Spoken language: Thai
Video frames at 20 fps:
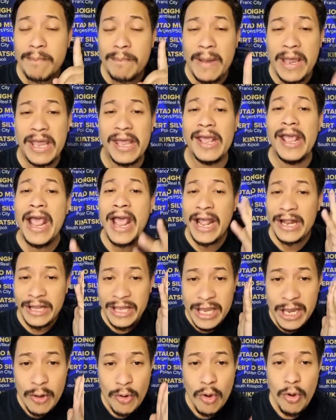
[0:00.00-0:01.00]
20 ปี
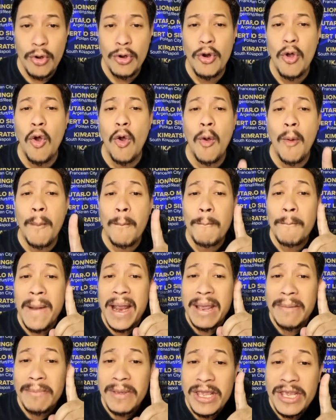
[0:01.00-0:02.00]
ที่โรนโด
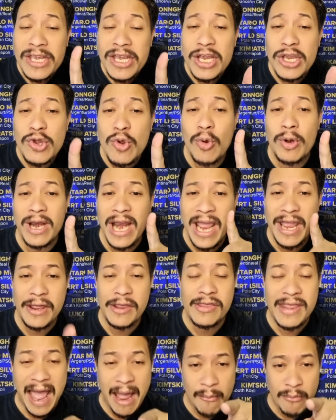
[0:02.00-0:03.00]
ไม่มีชื่ออยู่ใน
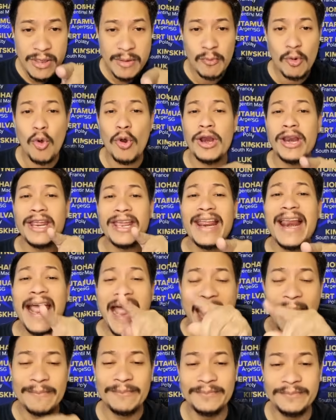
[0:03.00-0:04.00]
30 คนนี้แล้ว
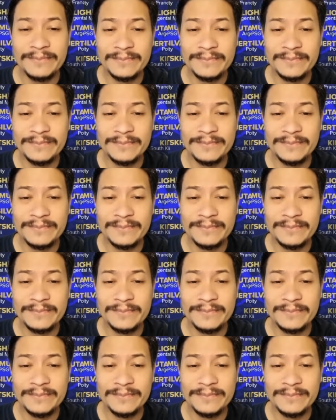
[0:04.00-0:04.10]
ครับ